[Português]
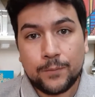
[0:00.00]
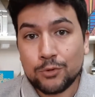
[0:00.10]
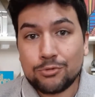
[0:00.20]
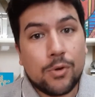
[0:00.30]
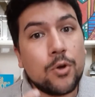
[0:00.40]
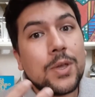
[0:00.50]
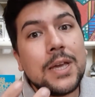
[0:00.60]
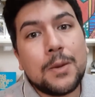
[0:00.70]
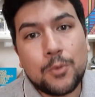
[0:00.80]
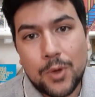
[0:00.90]
Não sou eu
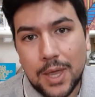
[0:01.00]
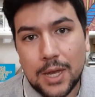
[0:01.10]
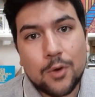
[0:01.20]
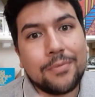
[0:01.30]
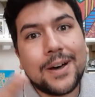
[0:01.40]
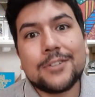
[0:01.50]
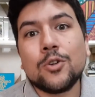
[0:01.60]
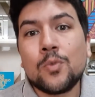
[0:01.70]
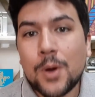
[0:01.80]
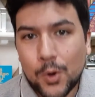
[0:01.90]
que amo ele ou
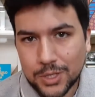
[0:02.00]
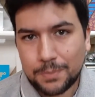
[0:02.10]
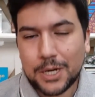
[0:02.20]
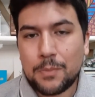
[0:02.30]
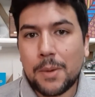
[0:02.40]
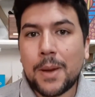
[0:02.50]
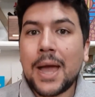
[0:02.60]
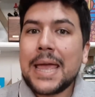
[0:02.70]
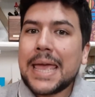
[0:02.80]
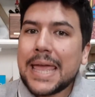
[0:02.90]
faço alguma coisa para ele me
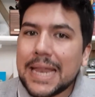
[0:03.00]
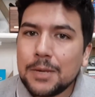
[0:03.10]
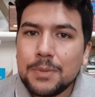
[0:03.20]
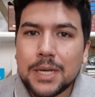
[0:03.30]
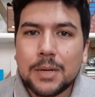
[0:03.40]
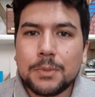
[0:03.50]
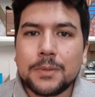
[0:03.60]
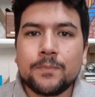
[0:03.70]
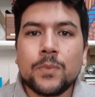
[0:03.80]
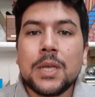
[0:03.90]
amar. Ele me ama.